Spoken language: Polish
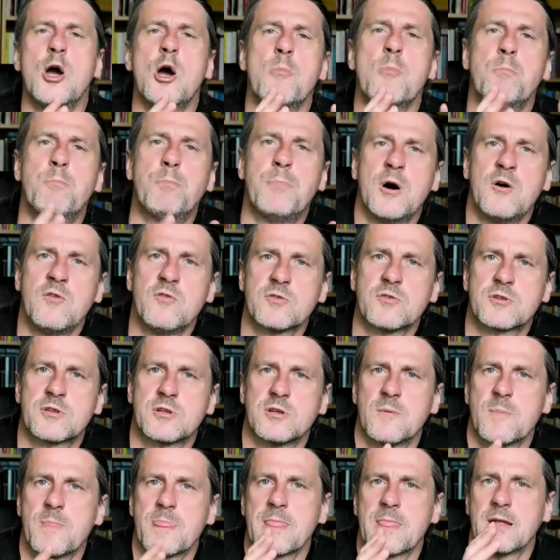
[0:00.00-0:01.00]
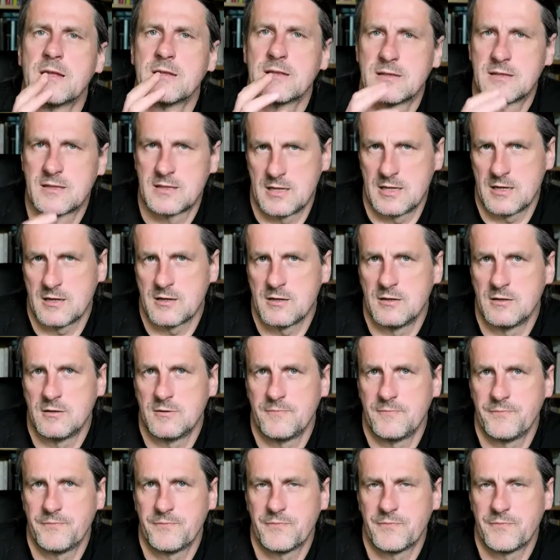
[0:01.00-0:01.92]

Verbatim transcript: Powód tego